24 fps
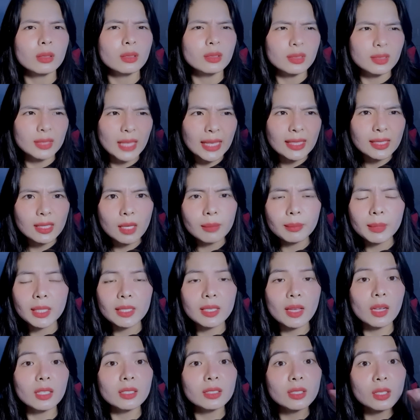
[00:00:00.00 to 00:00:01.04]
sáng sớm đến
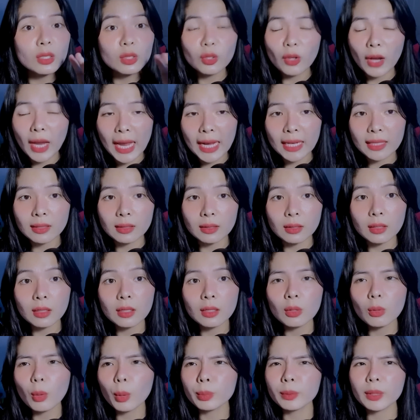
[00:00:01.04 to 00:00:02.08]
giờ chưa có cho ăn nữa
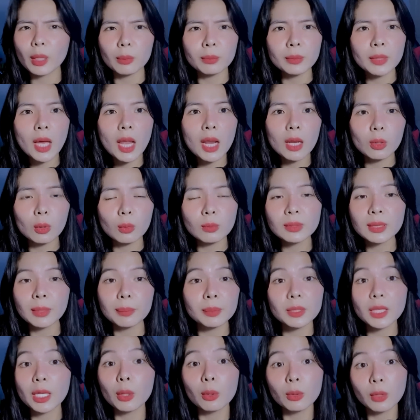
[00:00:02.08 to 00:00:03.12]
lúc ông chồng về là cũng
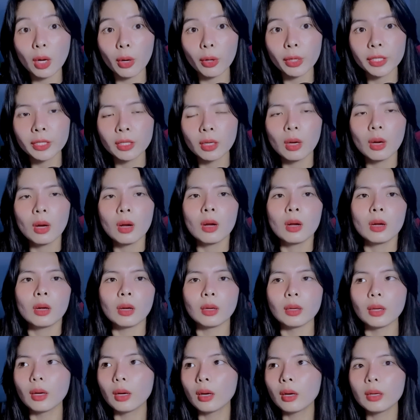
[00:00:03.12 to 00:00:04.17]
sập chiều rồi
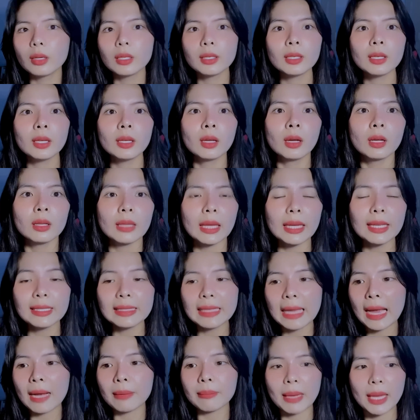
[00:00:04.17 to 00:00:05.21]
trời ơi thấy
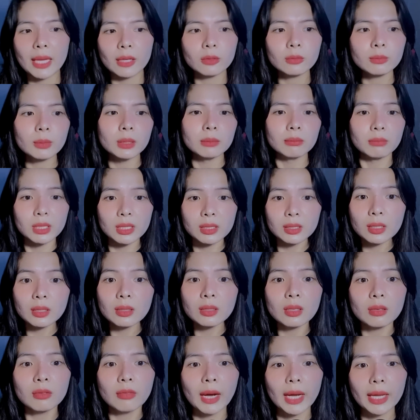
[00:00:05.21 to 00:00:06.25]
cha mẹ của mình bị
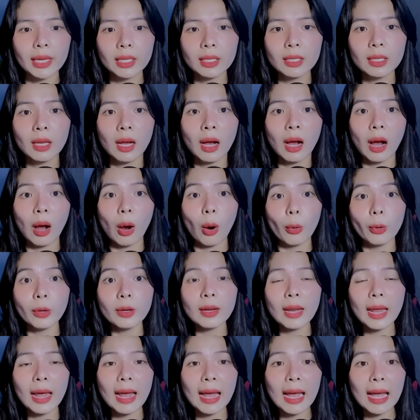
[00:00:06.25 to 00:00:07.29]
xích như vậy hỏi
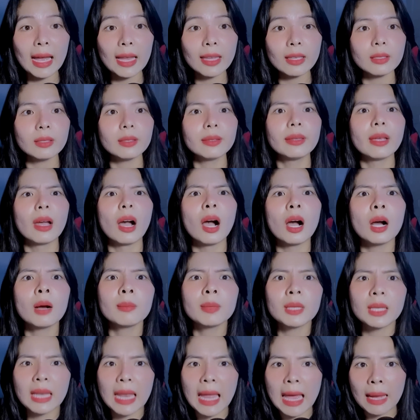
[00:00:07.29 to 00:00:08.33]
ra ai vợ
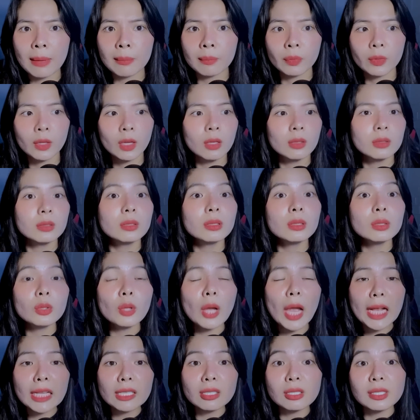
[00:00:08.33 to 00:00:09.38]
mình làm chưa cho
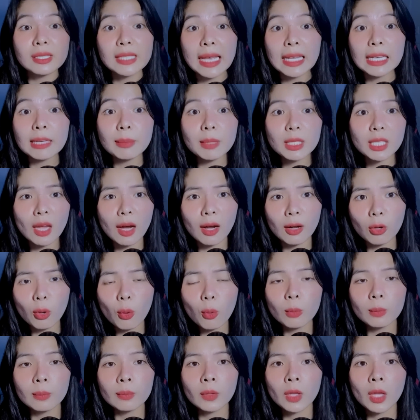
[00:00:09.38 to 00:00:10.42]
ăn từ sáng đến bây giờ
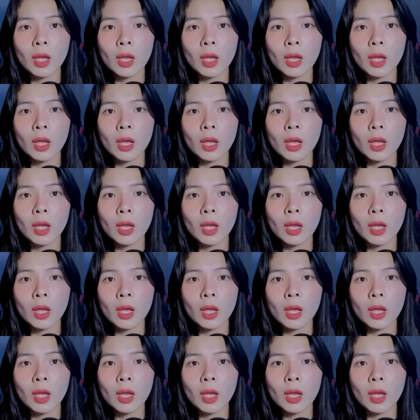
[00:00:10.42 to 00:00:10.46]
luôn